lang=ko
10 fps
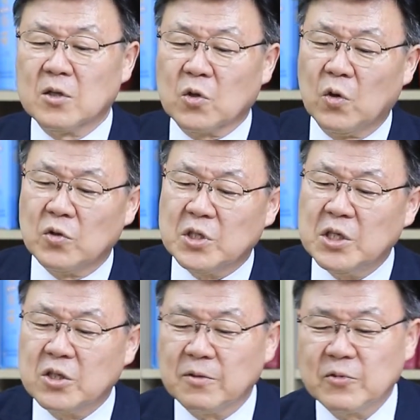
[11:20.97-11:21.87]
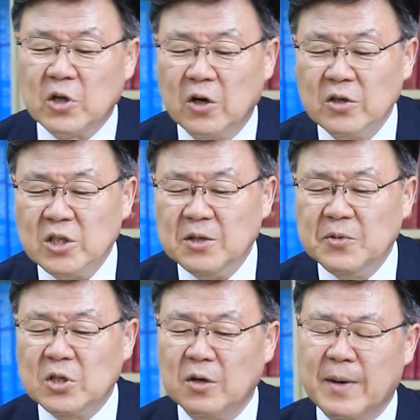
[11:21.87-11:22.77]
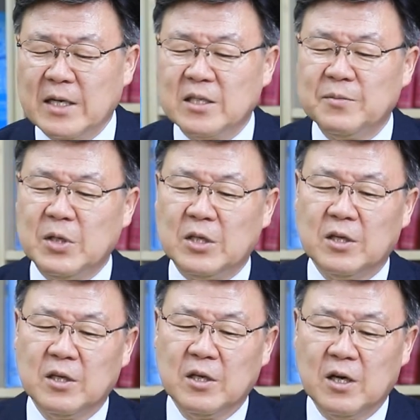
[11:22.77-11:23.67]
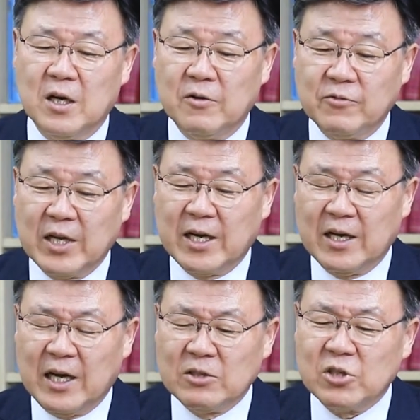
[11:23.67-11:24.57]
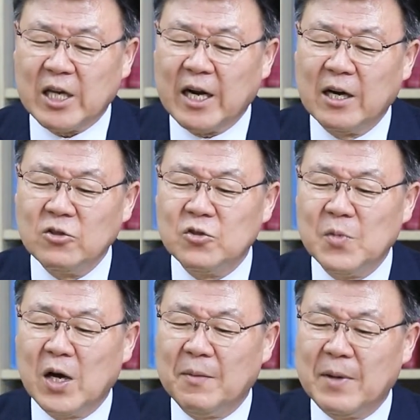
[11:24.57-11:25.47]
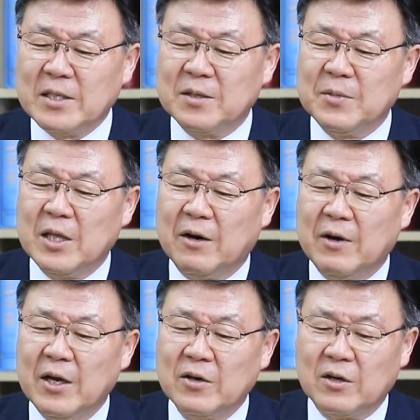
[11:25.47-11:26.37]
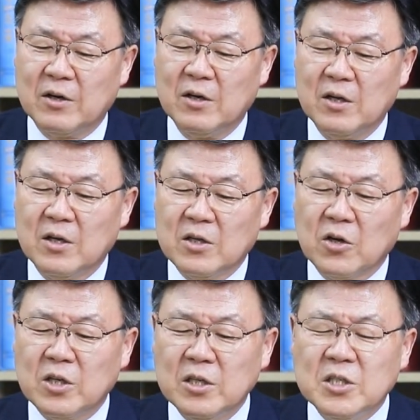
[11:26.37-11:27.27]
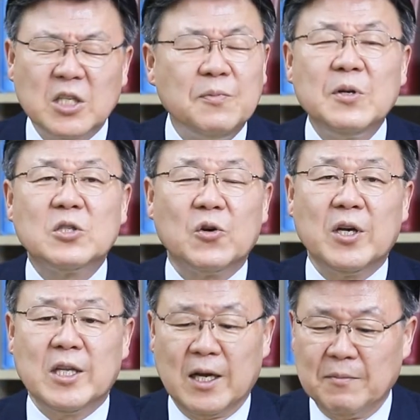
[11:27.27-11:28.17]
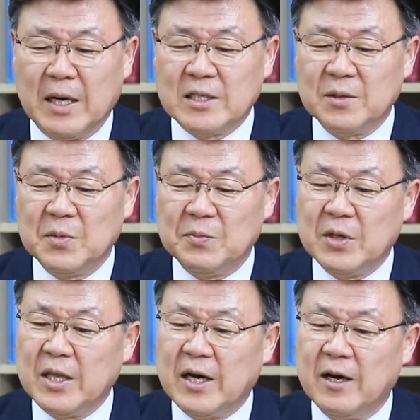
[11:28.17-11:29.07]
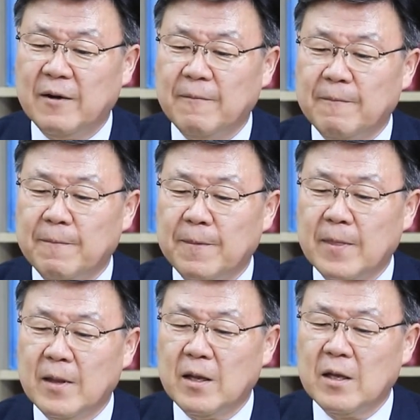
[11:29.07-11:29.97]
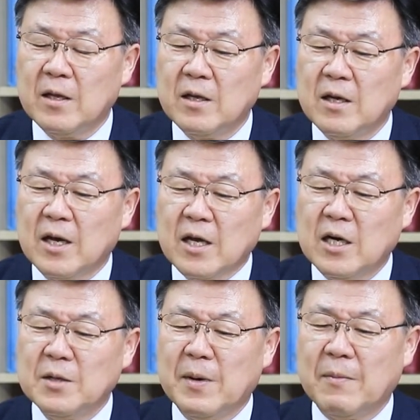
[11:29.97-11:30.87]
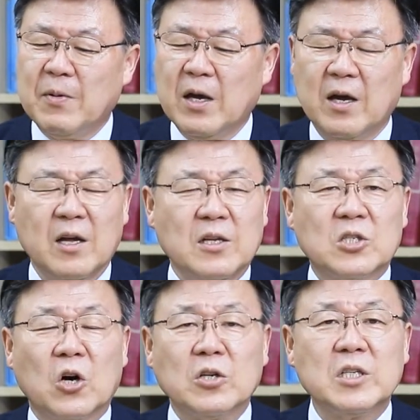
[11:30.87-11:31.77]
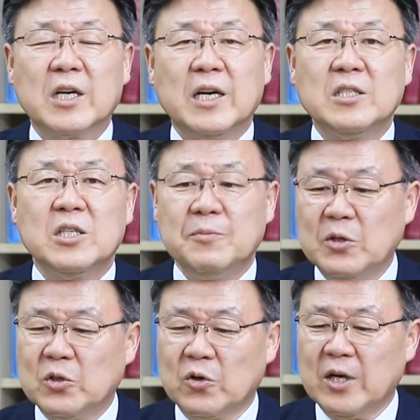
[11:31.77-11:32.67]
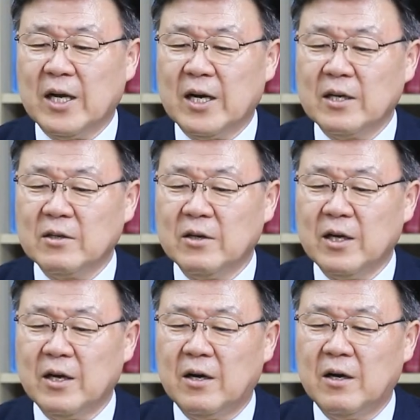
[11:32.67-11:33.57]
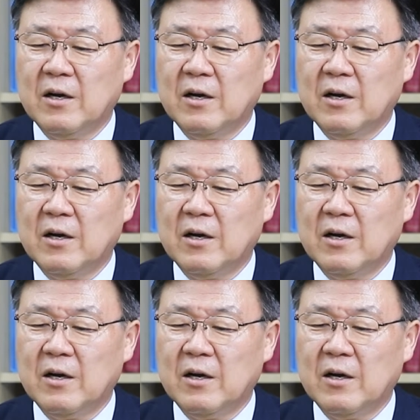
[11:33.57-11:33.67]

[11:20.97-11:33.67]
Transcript: 또 7절부터 12절 말씀인 어, 우리가 아주 잘하는 유명한 말씀이 나와요. 여기는 11조에 대한 말씀입니다. 하나님 앞에 정직한 11조를 하라는 거예요.